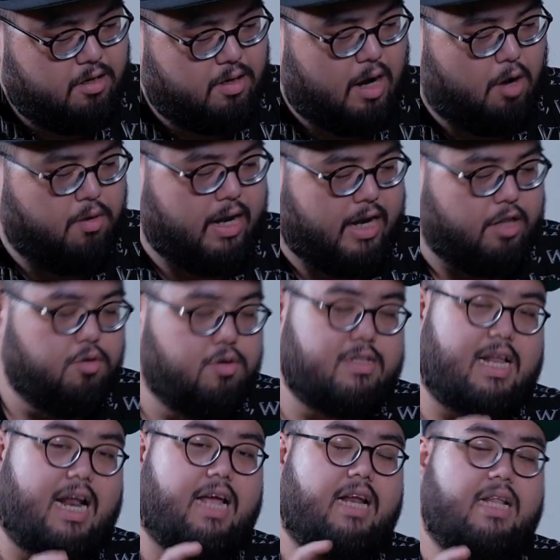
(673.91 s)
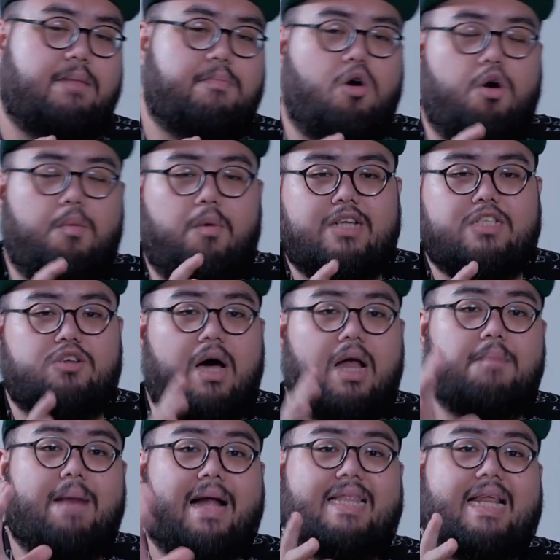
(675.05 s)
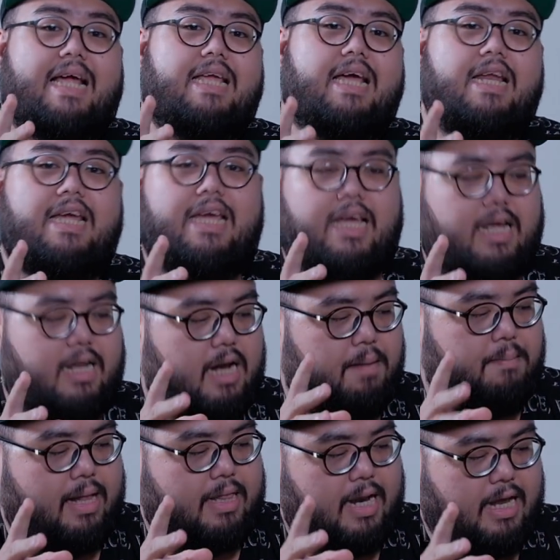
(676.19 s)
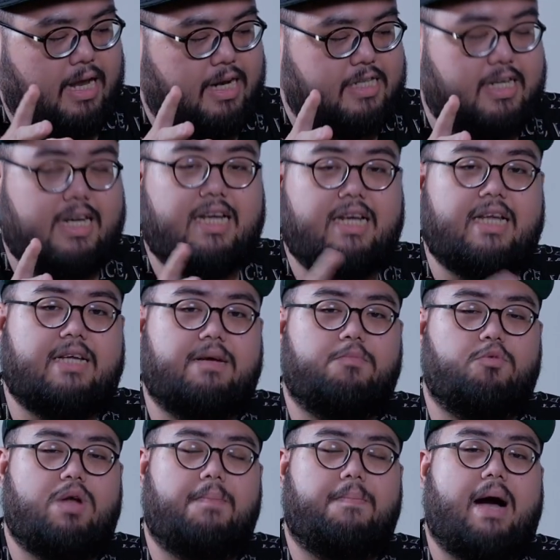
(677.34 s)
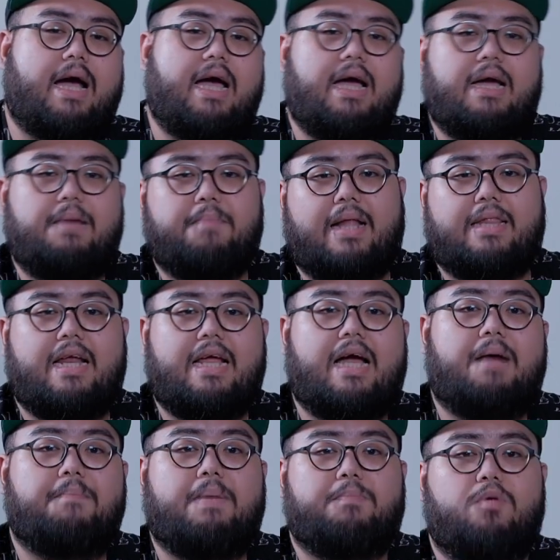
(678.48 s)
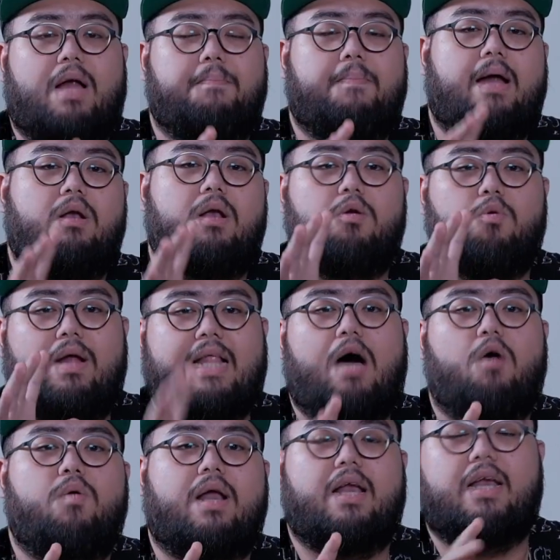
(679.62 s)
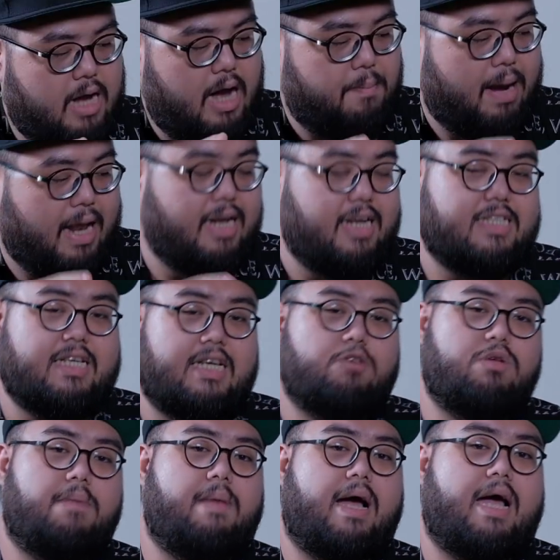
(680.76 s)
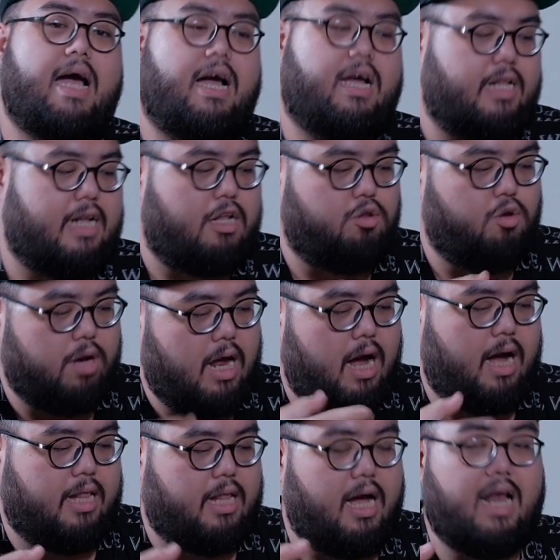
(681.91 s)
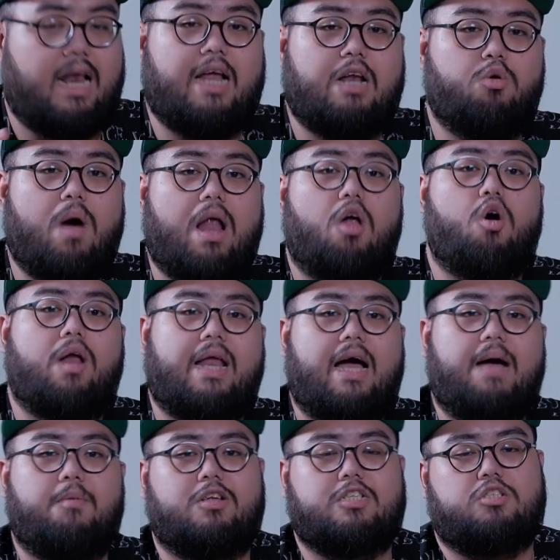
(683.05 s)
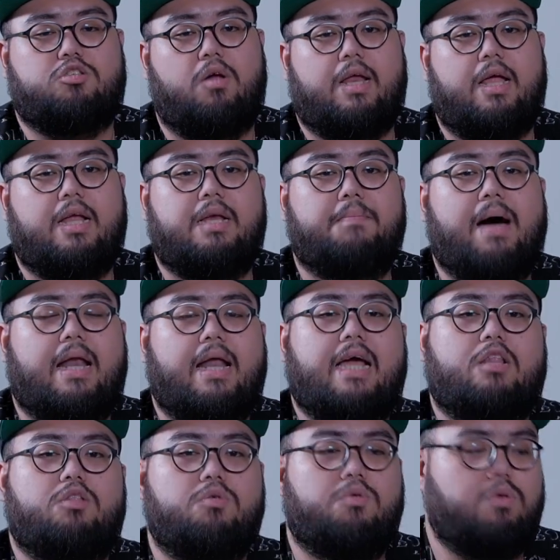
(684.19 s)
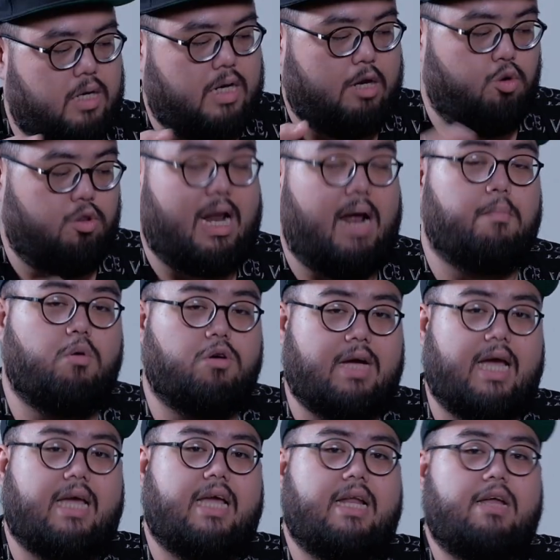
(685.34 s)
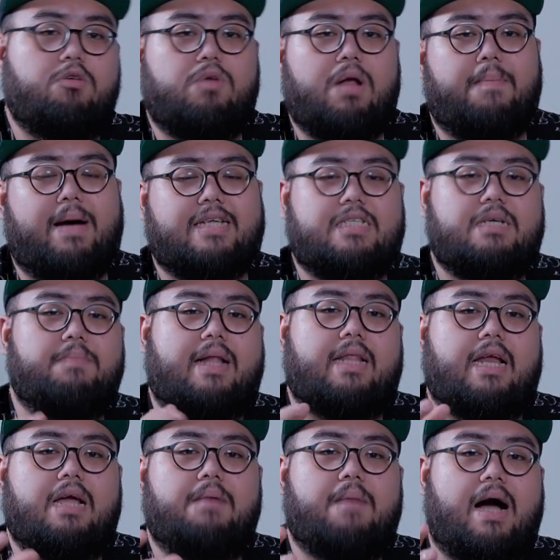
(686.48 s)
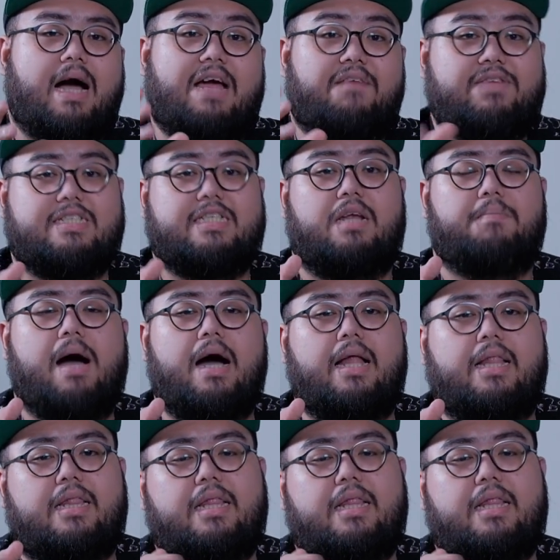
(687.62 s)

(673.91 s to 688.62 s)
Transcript: Nah udah gitu terakhir kita mau ngomongin soal baterainya nih. Nah baterainya di sini di, udah pakai baterai yang 48 watt hour. Apalagi di sini udah pakai arsitektur yang katakanlah dual core ya prosesornya di mana itu di ultrabook kayak gini udah pasti baterainya bakal efisien banget.